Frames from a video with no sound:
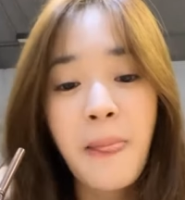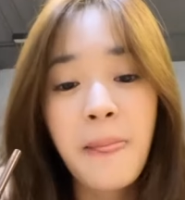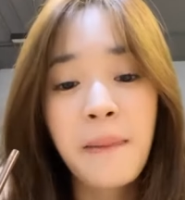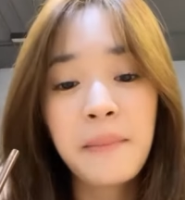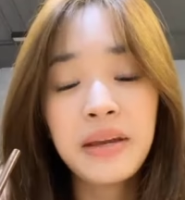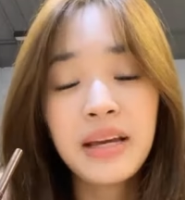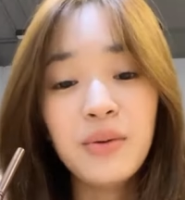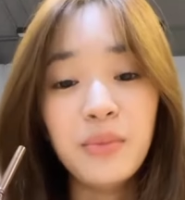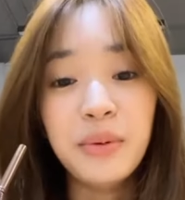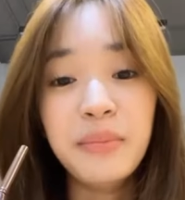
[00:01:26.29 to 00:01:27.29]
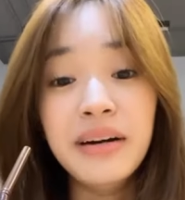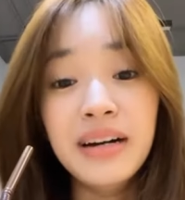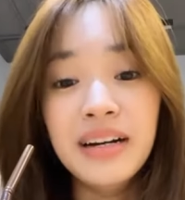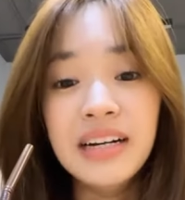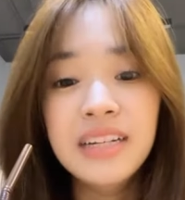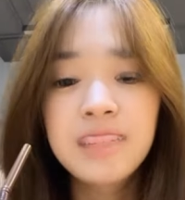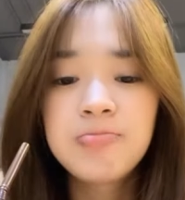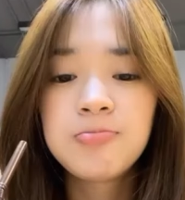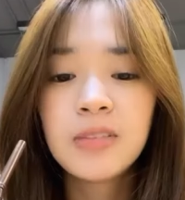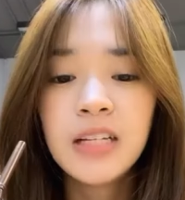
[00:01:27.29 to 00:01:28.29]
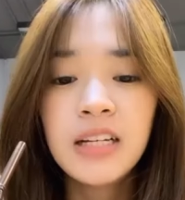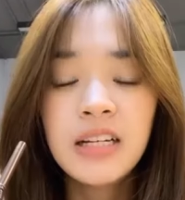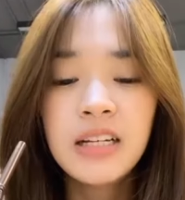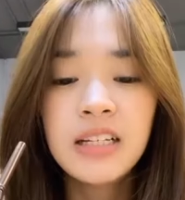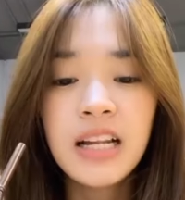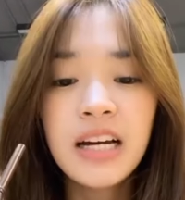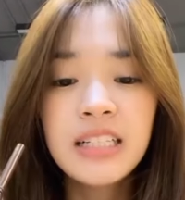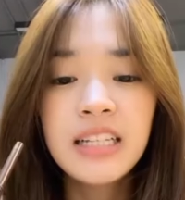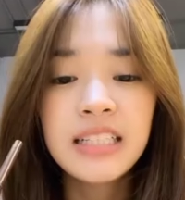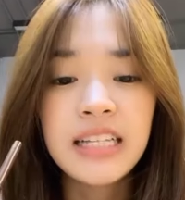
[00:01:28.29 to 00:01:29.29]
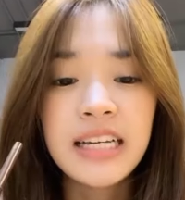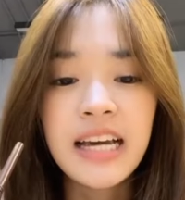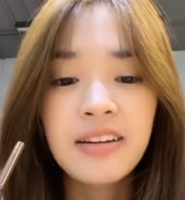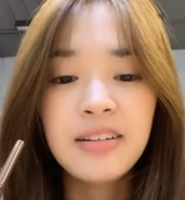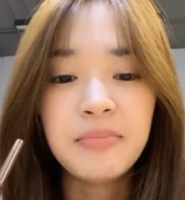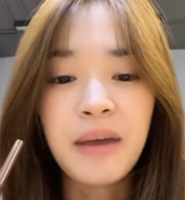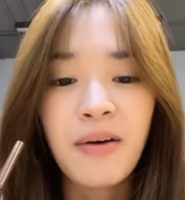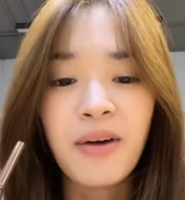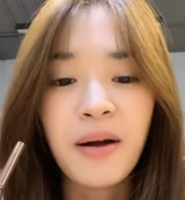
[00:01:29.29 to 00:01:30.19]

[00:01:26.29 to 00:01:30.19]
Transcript: เมื่อกี้หนูเบอร์เบอร์นั่งเรือกี่แก้วถึงเมาอ่ะ